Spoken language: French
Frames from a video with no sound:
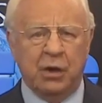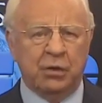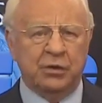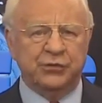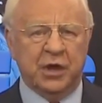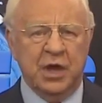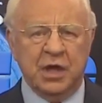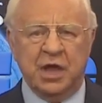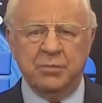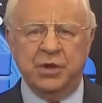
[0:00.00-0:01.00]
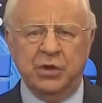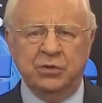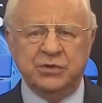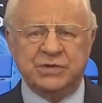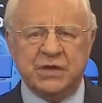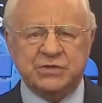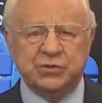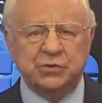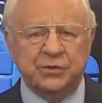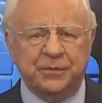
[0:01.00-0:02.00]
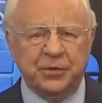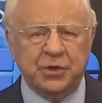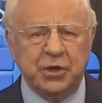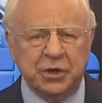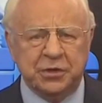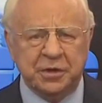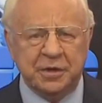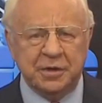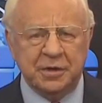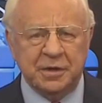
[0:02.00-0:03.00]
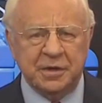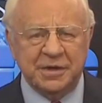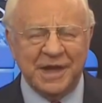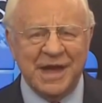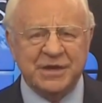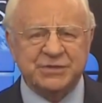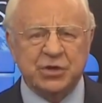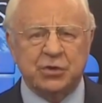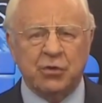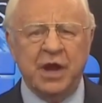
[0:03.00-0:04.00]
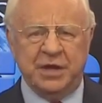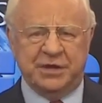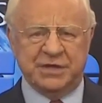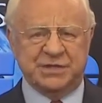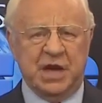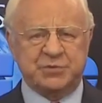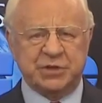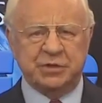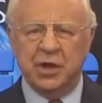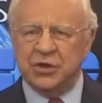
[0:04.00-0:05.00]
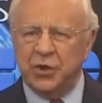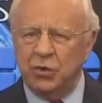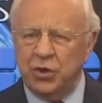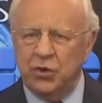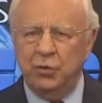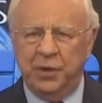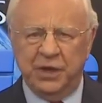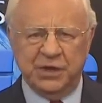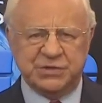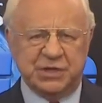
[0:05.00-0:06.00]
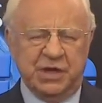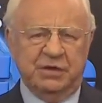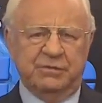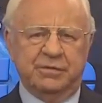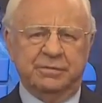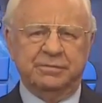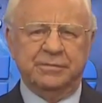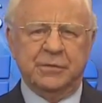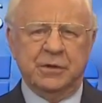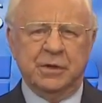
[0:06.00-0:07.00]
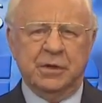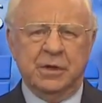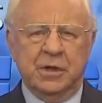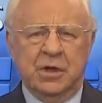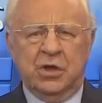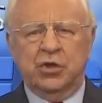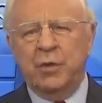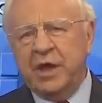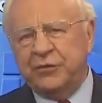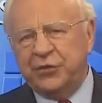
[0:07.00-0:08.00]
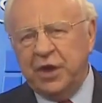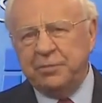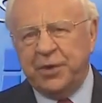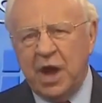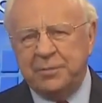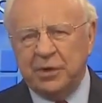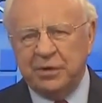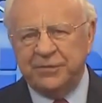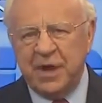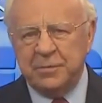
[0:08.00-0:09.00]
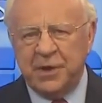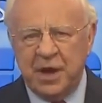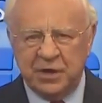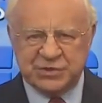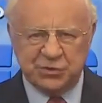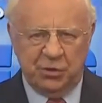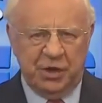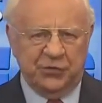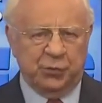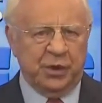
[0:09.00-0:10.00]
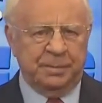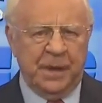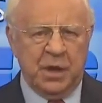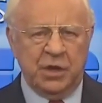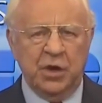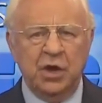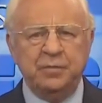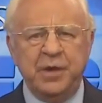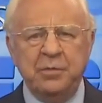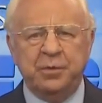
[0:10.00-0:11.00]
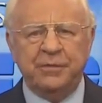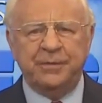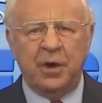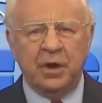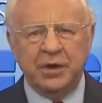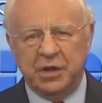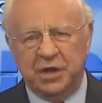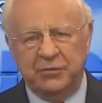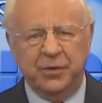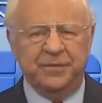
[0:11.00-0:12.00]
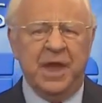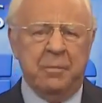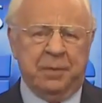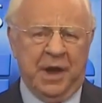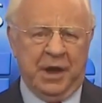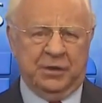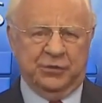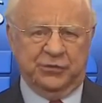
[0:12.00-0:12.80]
où des puissances occultes peuvent être utilisées pour faire le bien. C'est une grande tromperie, ne vous laissez pas séduire. Peut-être avez-vous lu des histoires de vampires où des jeunes filles tombent amoureuses d'un vampire.